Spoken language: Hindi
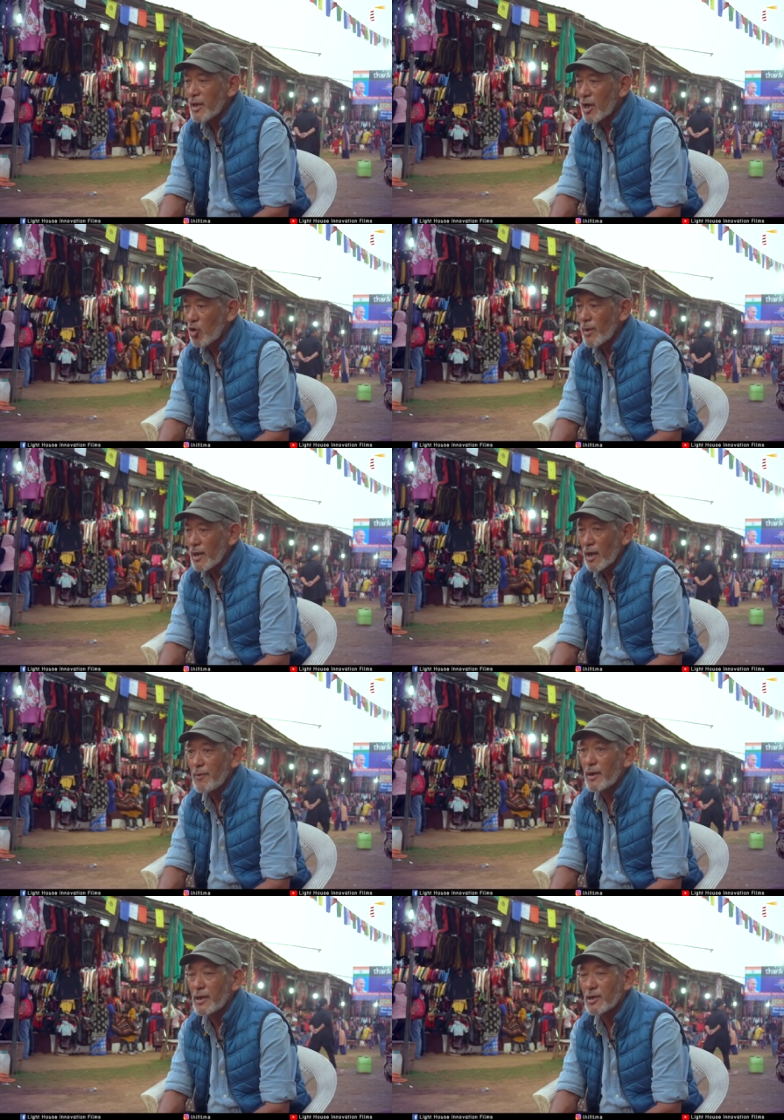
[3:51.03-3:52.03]
अपने ही घरों में
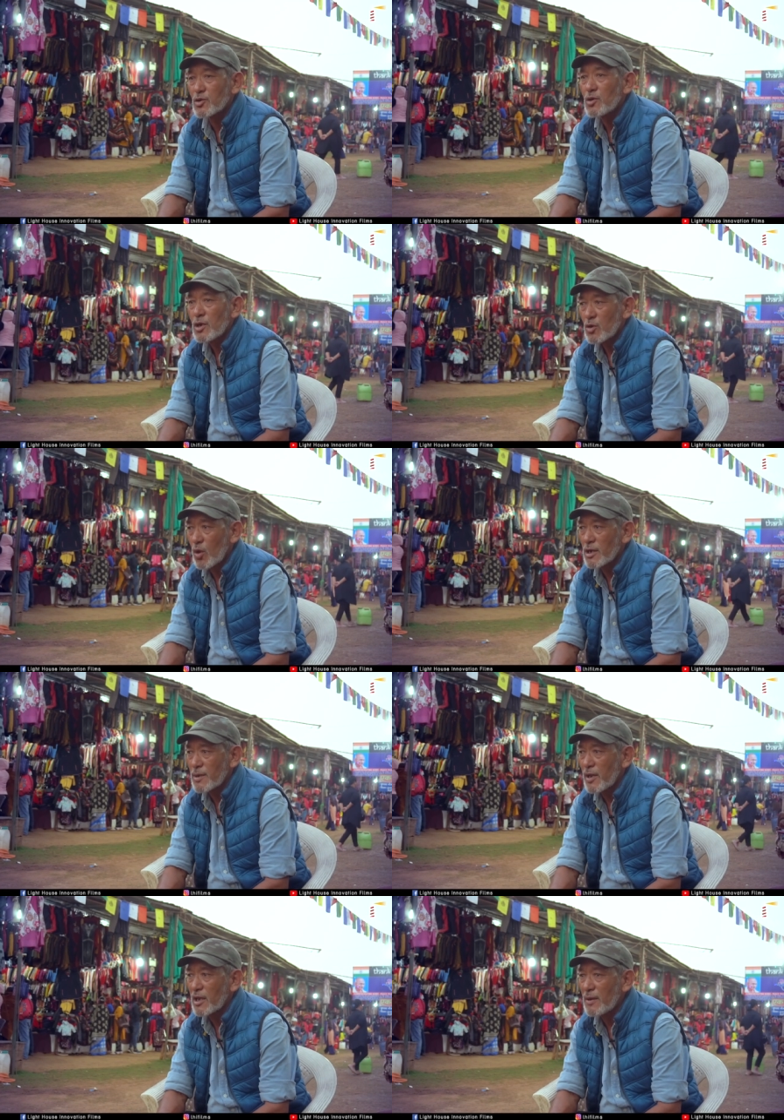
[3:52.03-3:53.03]
या फिर ये जो
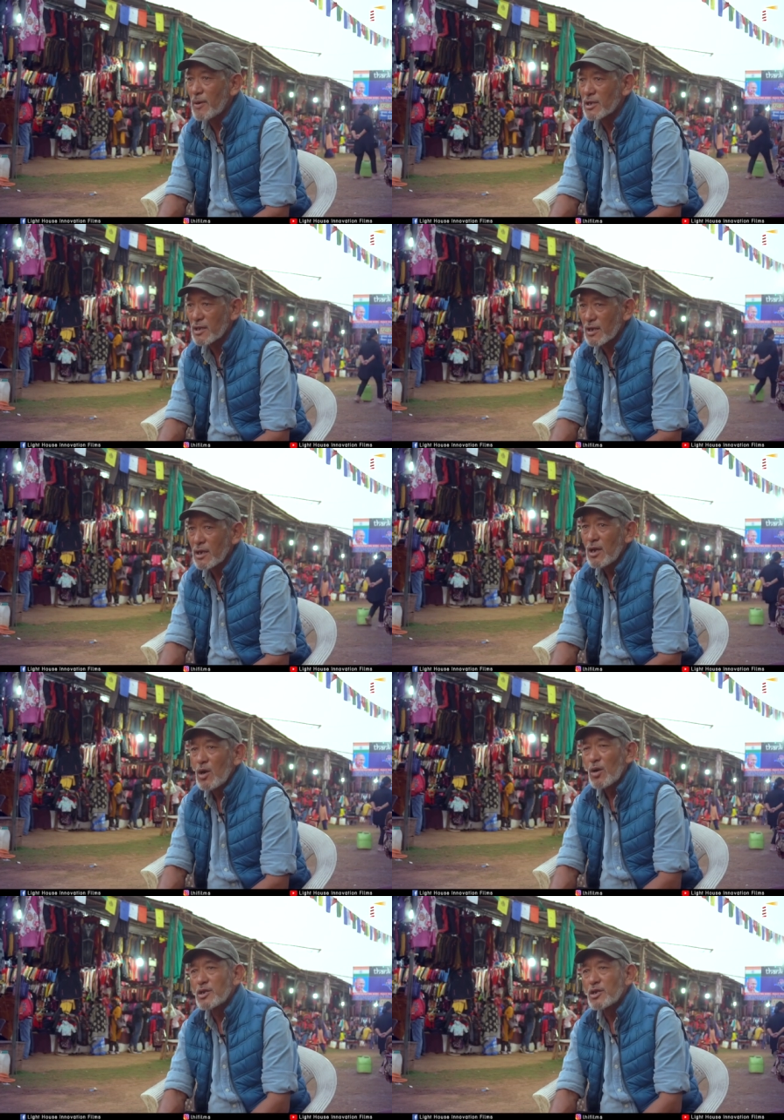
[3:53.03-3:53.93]
दुकान जब तक नहीं बन जाता है